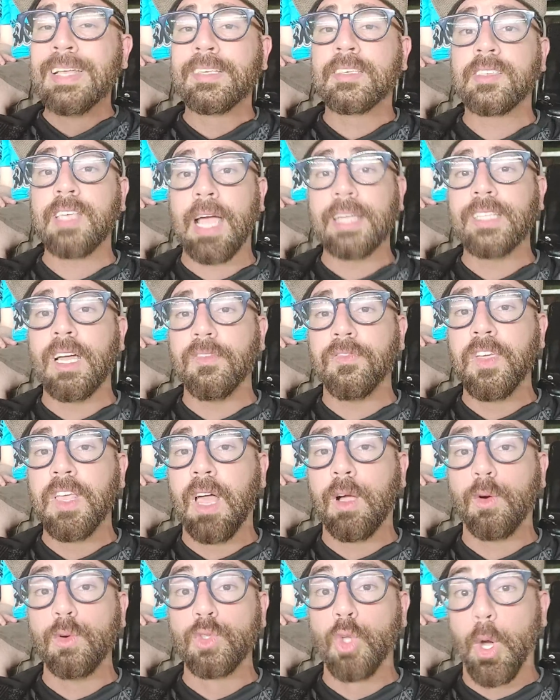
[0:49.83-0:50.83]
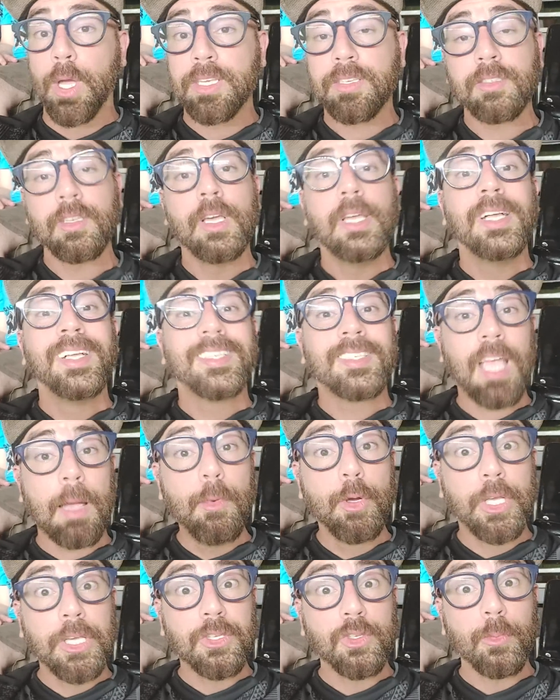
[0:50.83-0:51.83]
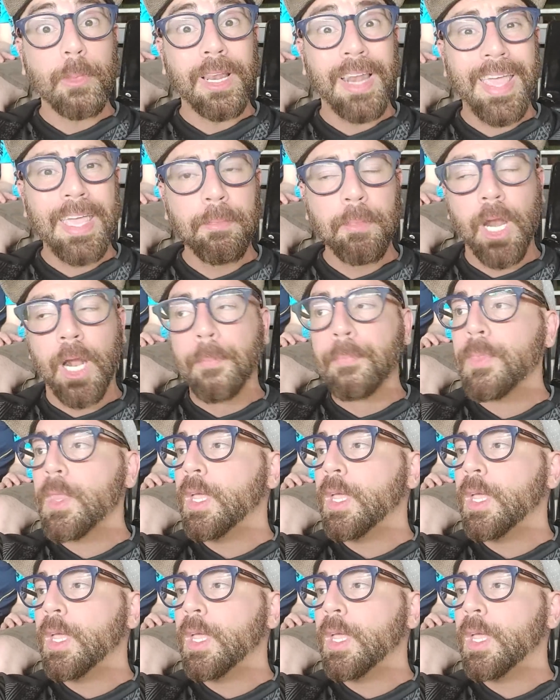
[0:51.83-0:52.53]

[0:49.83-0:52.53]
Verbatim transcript: sai da vila com dois. Sabe o que isso me lembra?